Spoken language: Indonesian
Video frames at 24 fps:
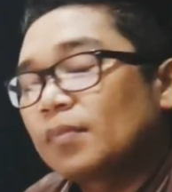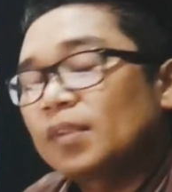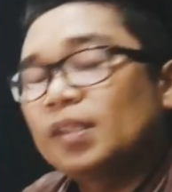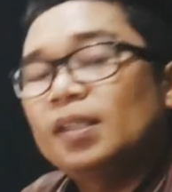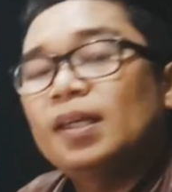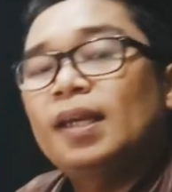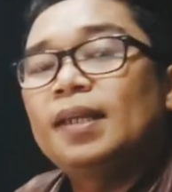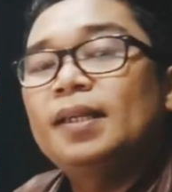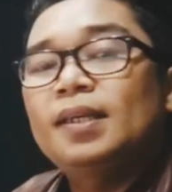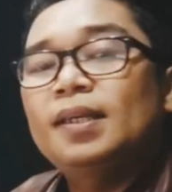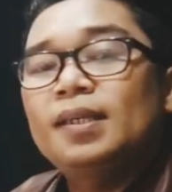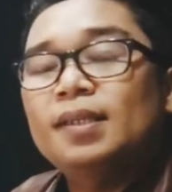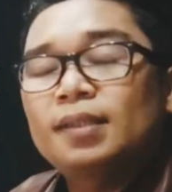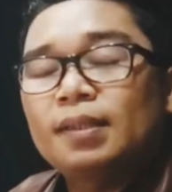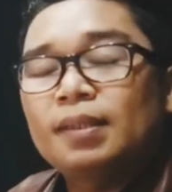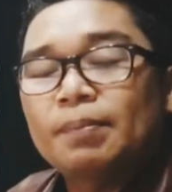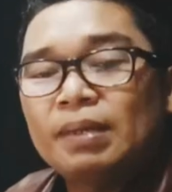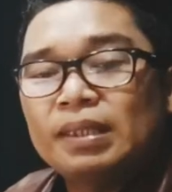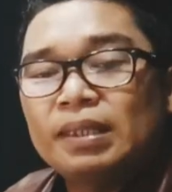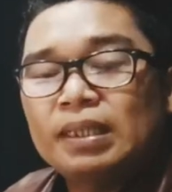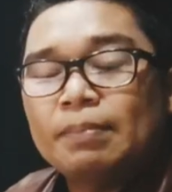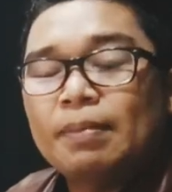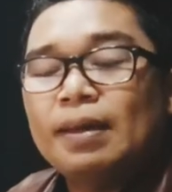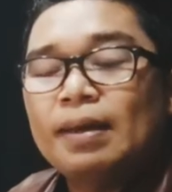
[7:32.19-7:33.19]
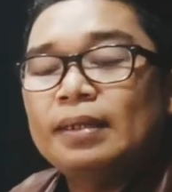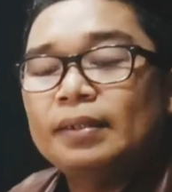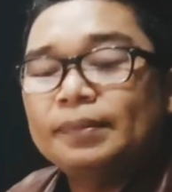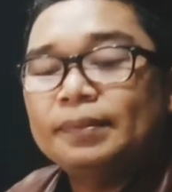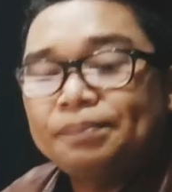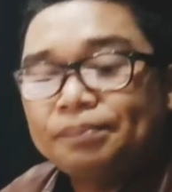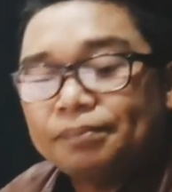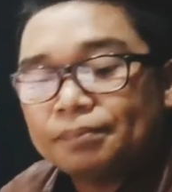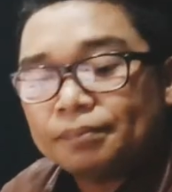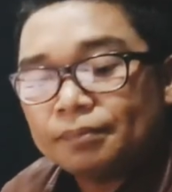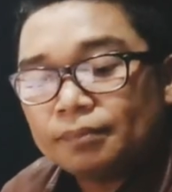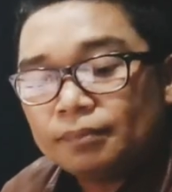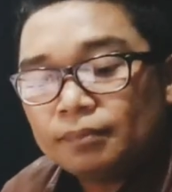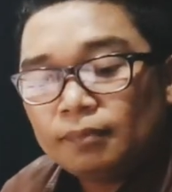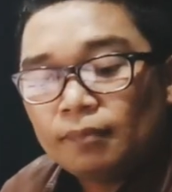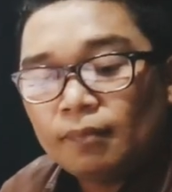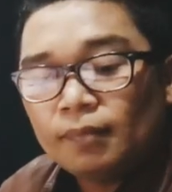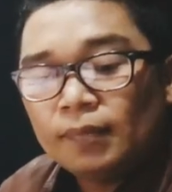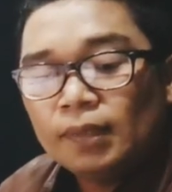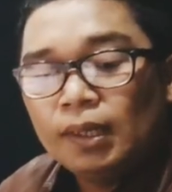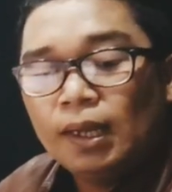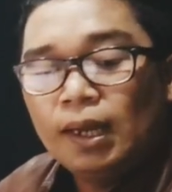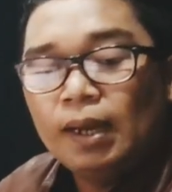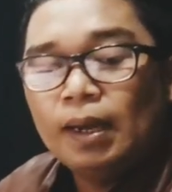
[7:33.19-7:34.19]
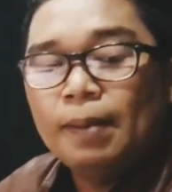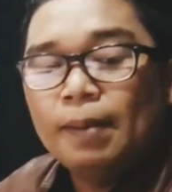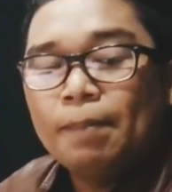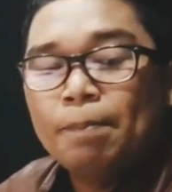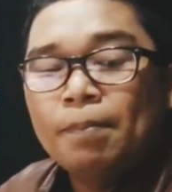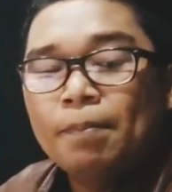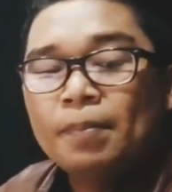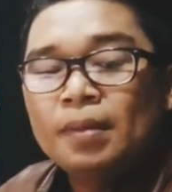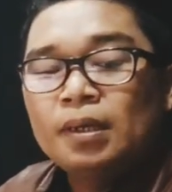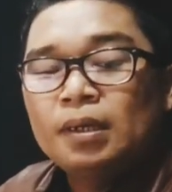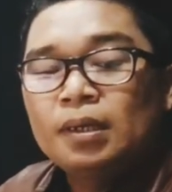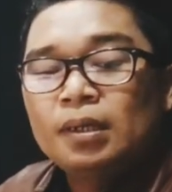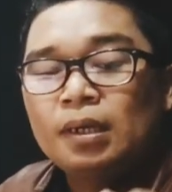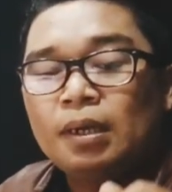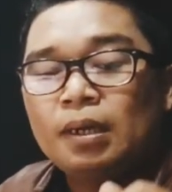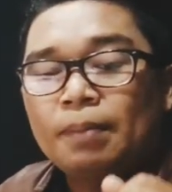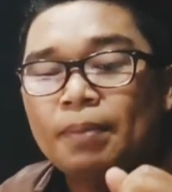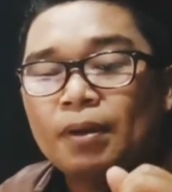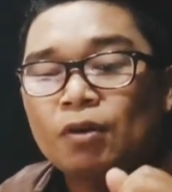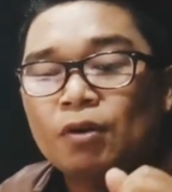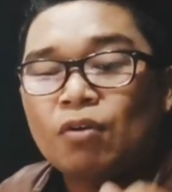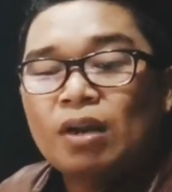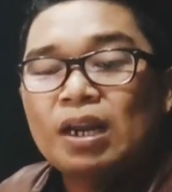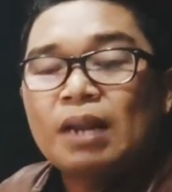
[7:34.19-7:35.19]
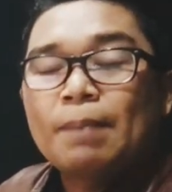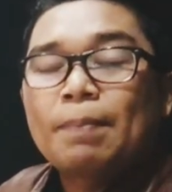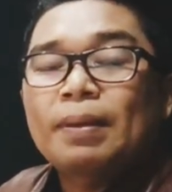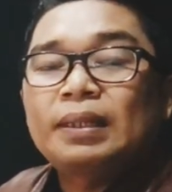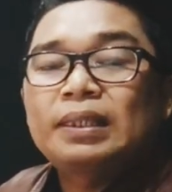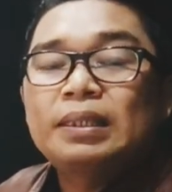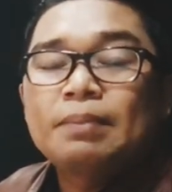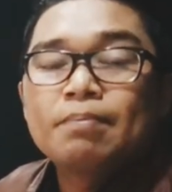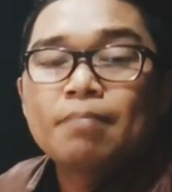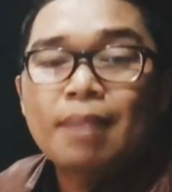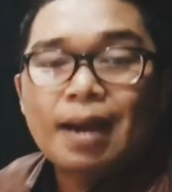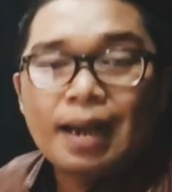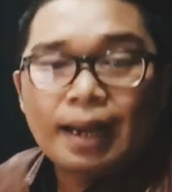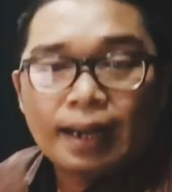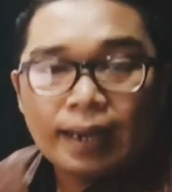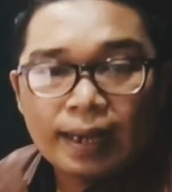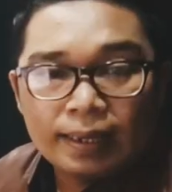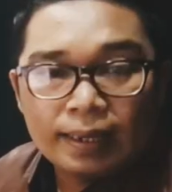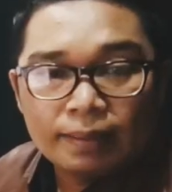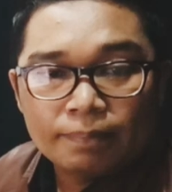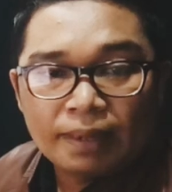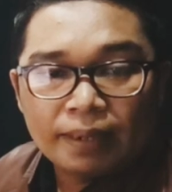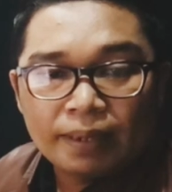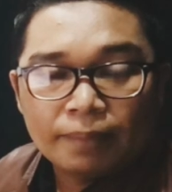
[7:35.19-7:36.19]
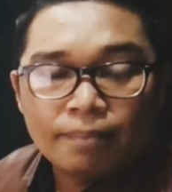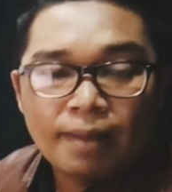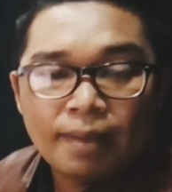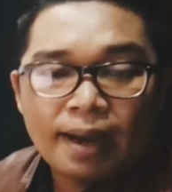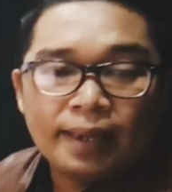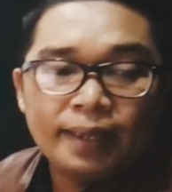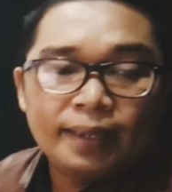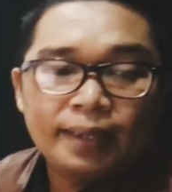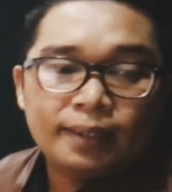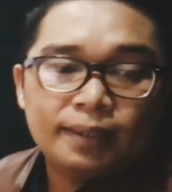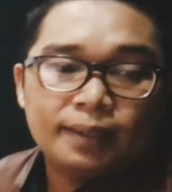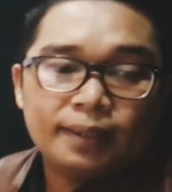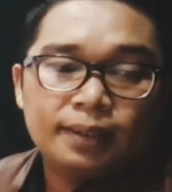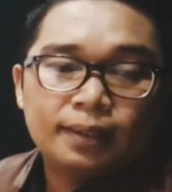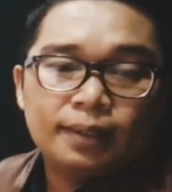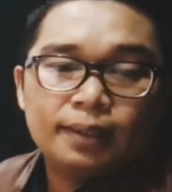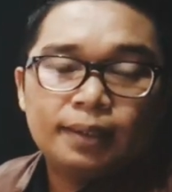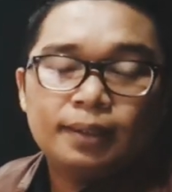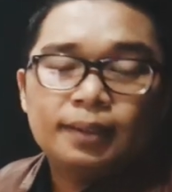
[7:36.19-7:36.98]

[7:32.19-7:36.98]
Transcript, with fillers: Jadi teman-teman uh, perlu Anda pertimbangkan baik-baik